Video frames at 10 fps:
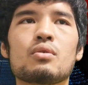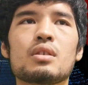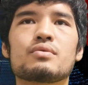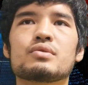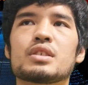ど
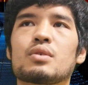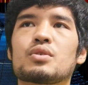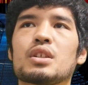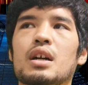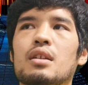んな風に
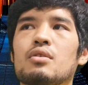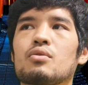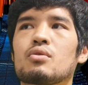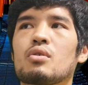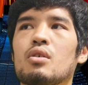教えたかっ
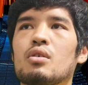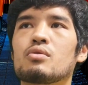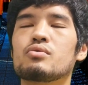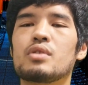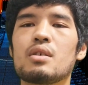ていうと、
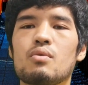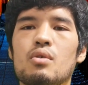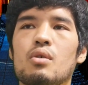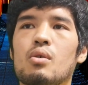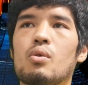腕
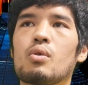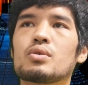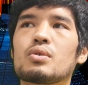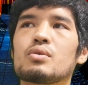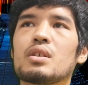を
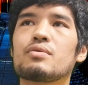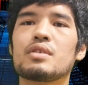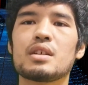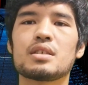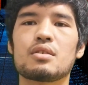高速で
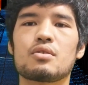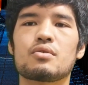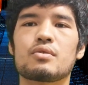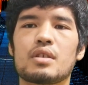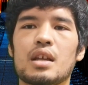振り出せっ
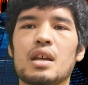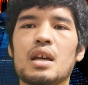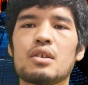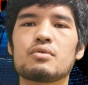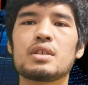ていう風に、
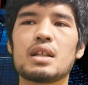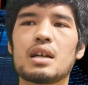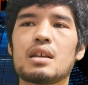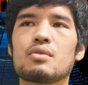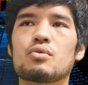腕
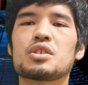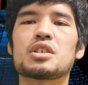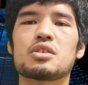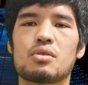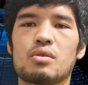だけを意
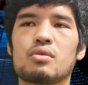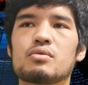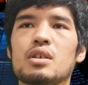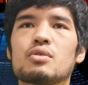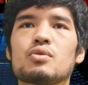識しろと、
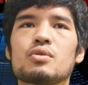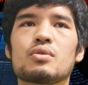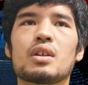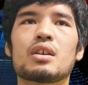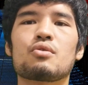腕の
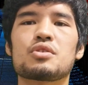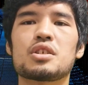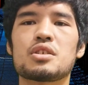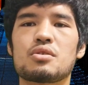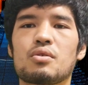速度だけを意
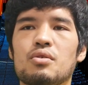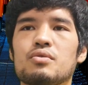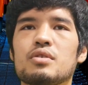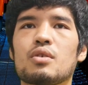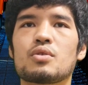識しろ
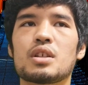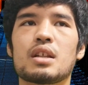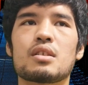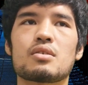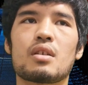という風に教
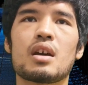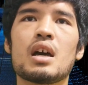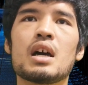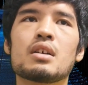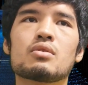えたんですよね。
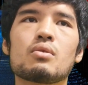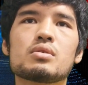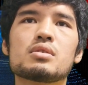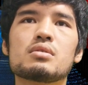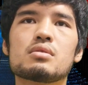
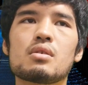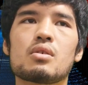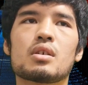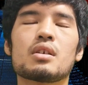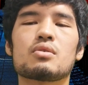そうする
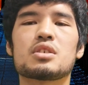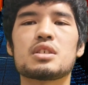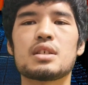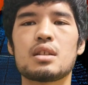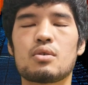と結構
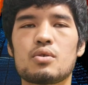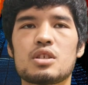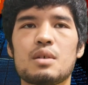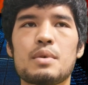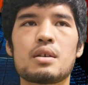自然に
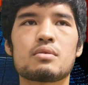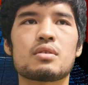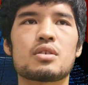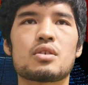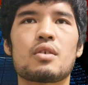腰が回
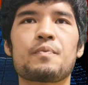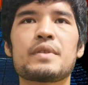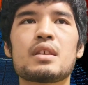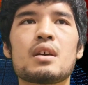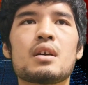るんですよ。
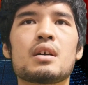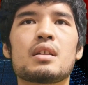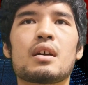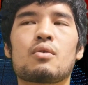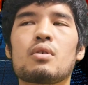
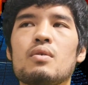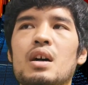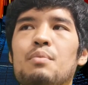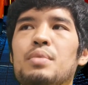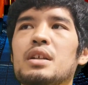で、これ
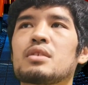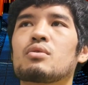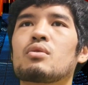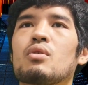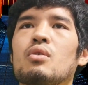はやっぱり
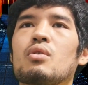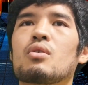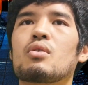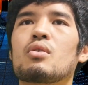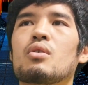そ
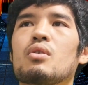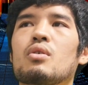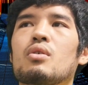の、